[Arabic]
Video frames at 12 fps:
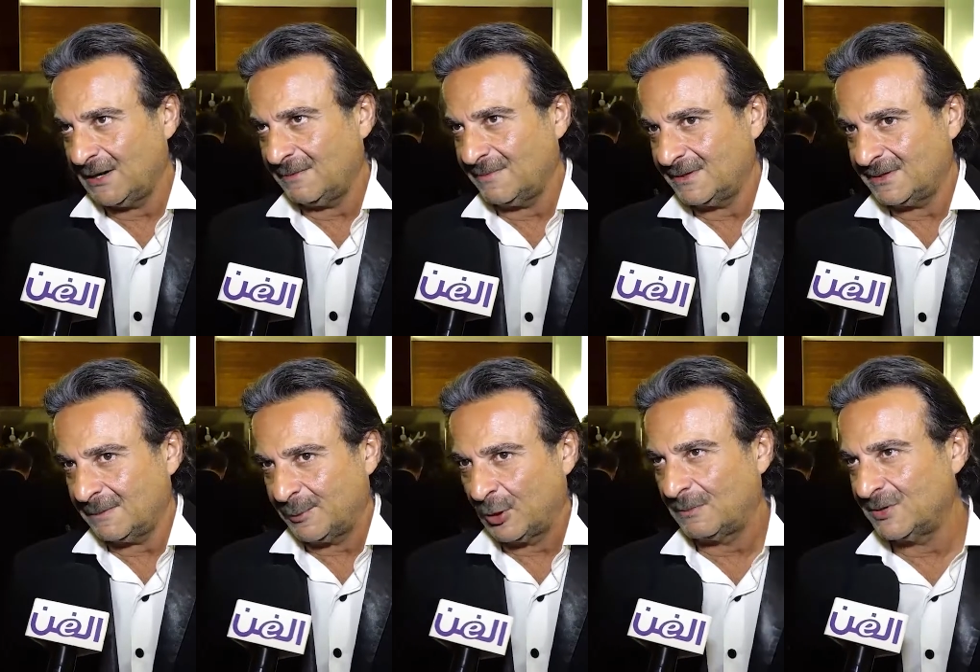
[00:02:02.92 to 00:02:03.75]

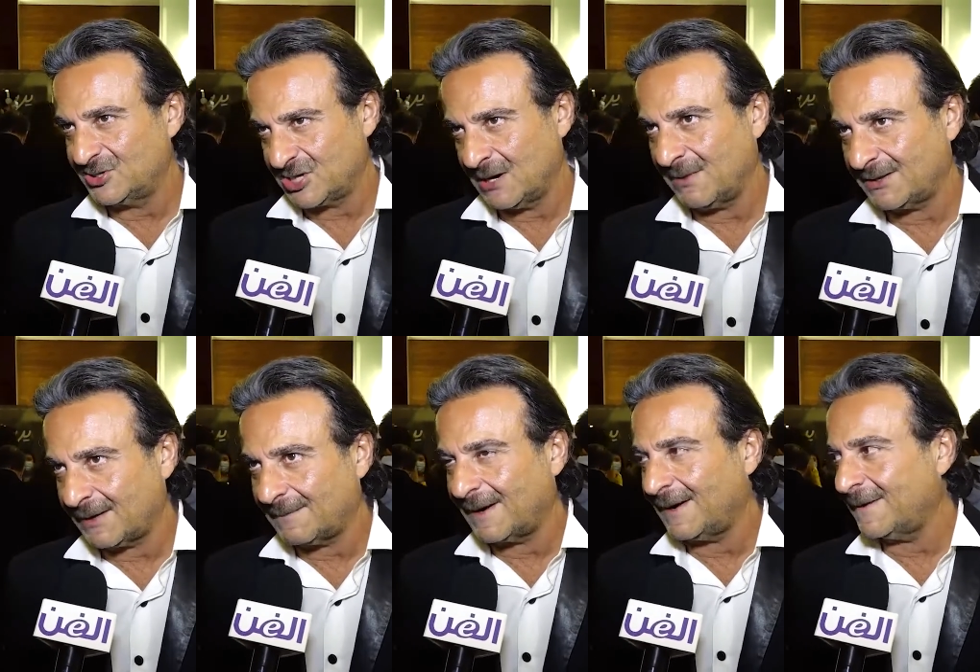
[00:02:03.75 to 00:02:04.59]
الدبلوم الجامعه
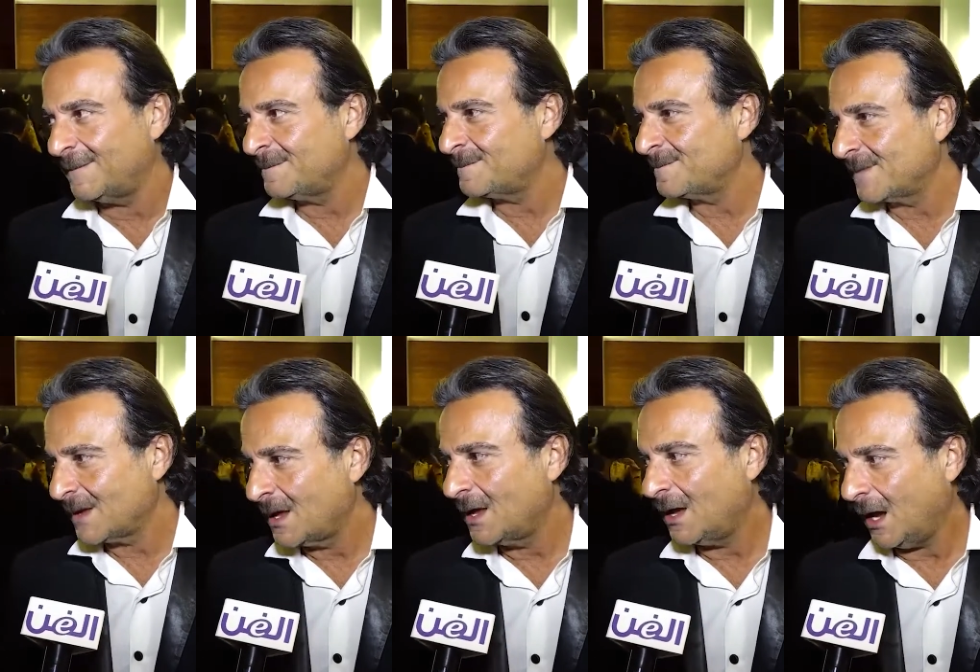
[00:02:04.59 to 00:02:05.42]
تبعي
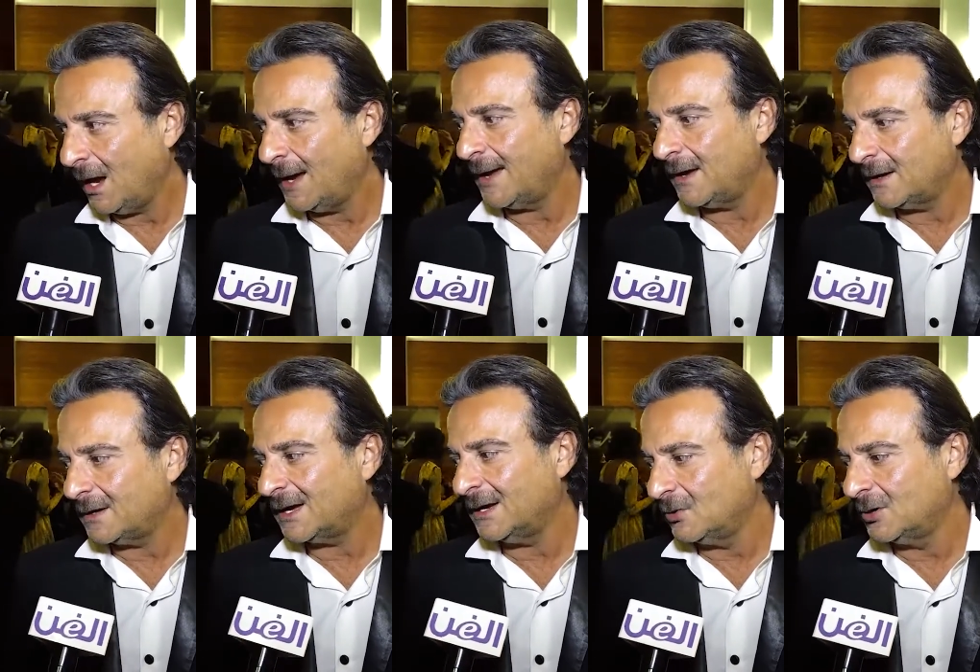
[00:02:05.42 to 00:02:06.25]
ايه
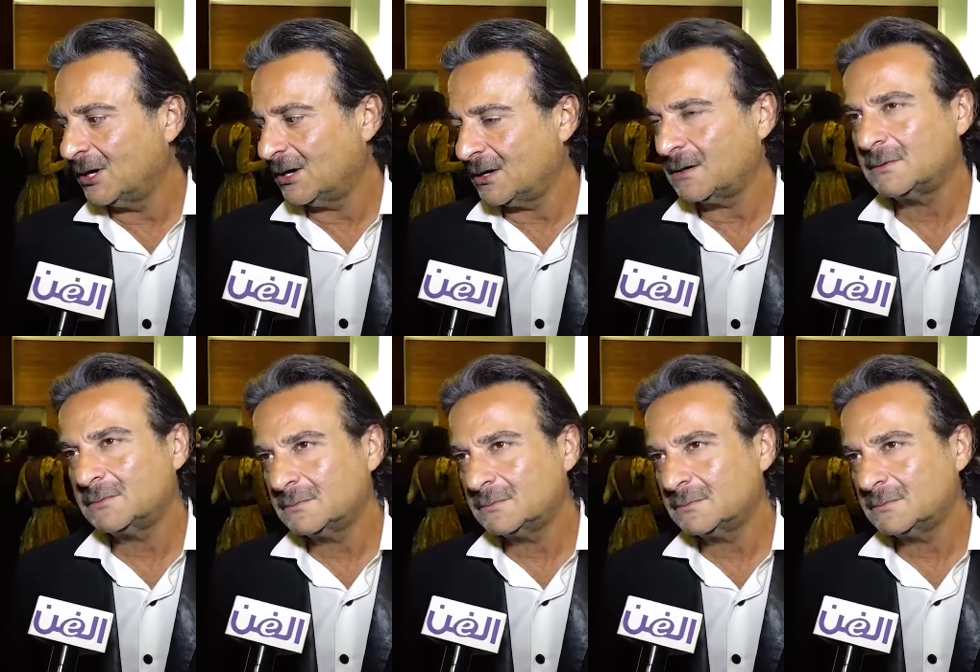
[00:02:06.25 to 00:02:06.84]
كاليجولا